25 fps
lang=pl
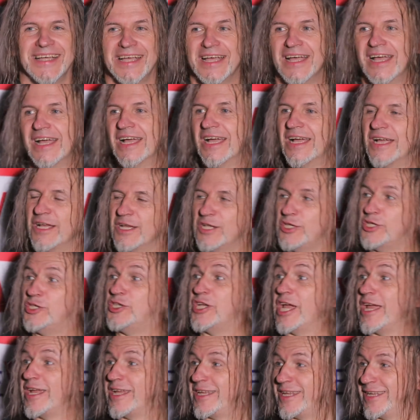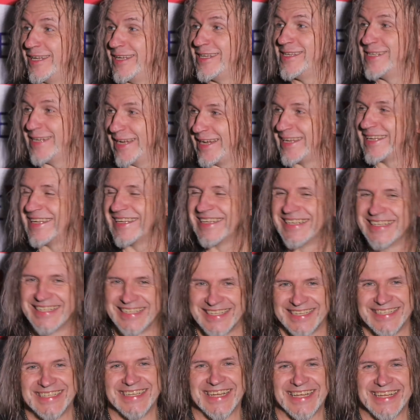Z wnukami Dzięki, dzięki,
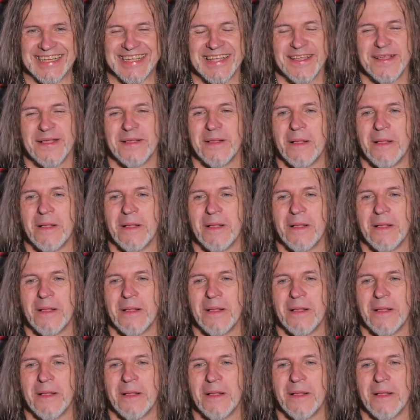dzięki.